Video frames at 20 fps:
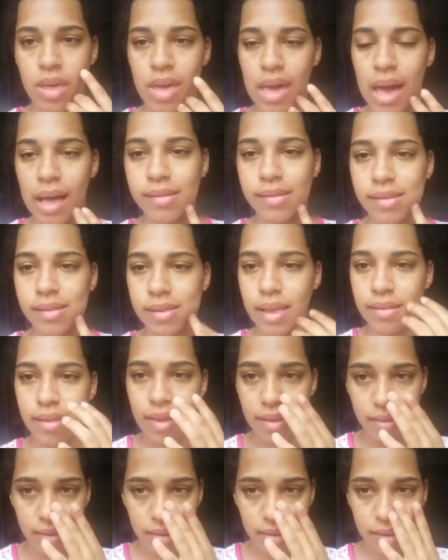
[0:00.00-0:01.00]
Assim, essa
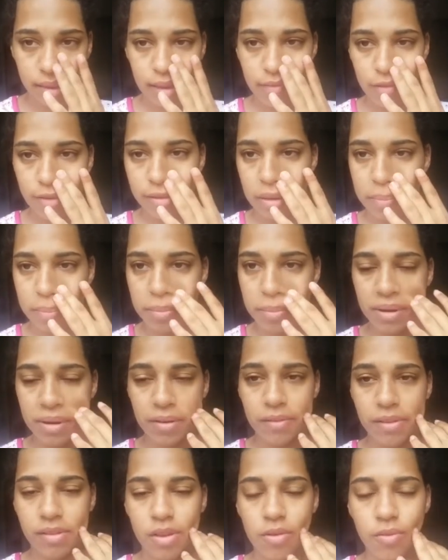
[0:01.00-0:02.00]
receitinha vai ser a
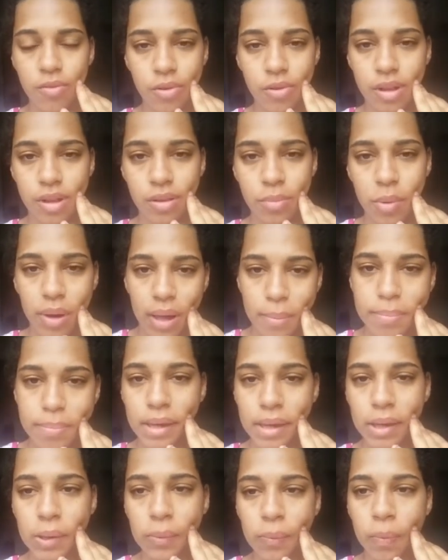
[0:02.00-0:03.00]
primeira vez que eu vou usar no meu
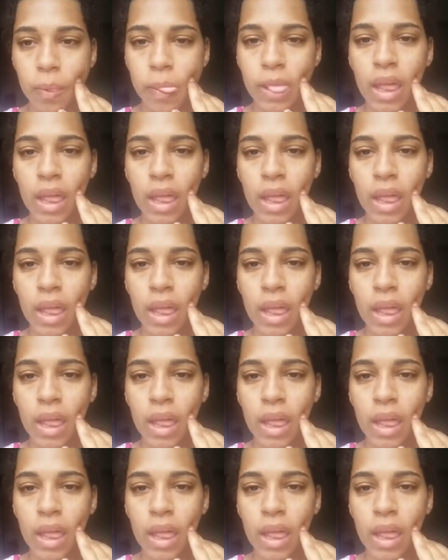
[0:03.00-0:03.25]
cabelo.